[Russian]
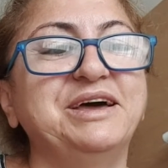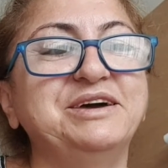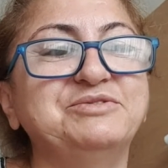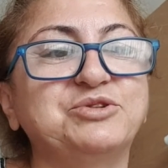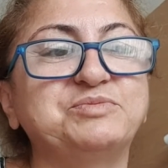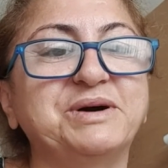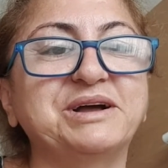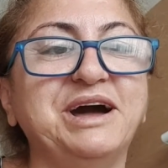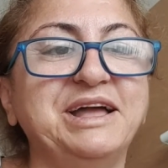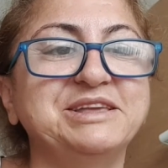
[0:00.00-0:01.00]
И вот,
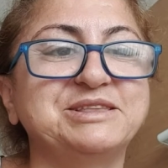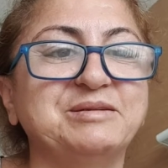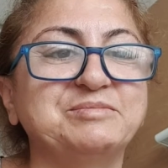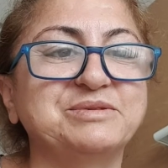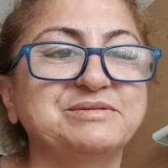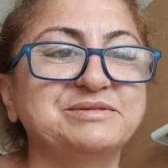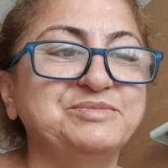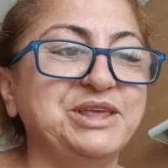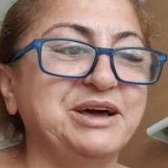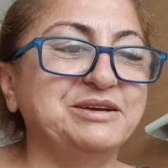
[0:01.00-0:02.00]
пока они там
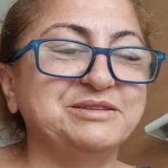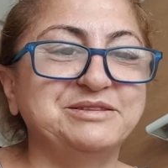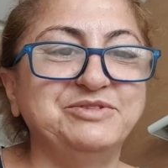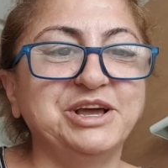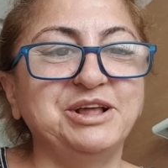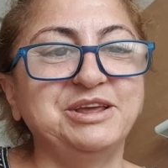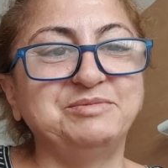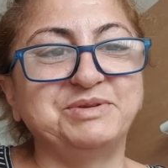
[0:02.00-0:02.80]
меня двигали,